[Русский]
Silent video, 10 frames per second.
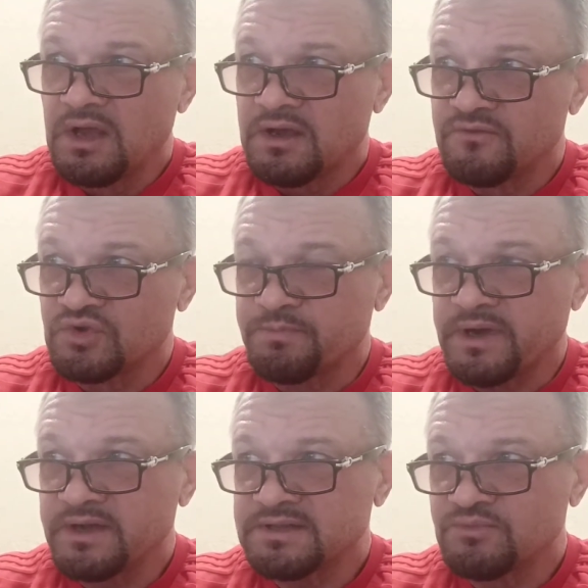Вот,
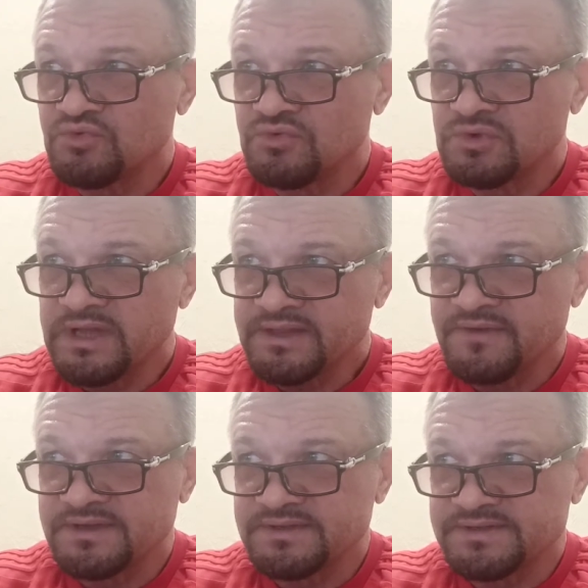поэтому
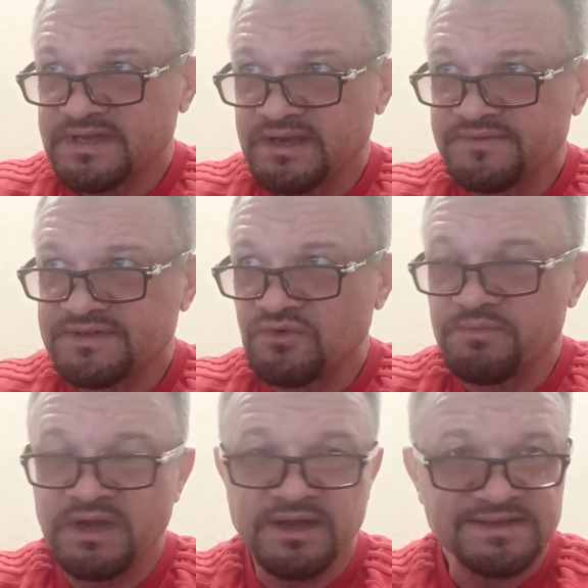Латвия, скорее всего,
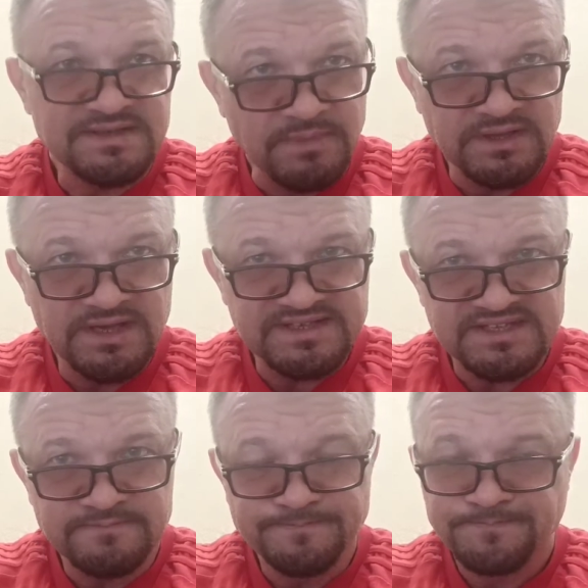американцам отдаст,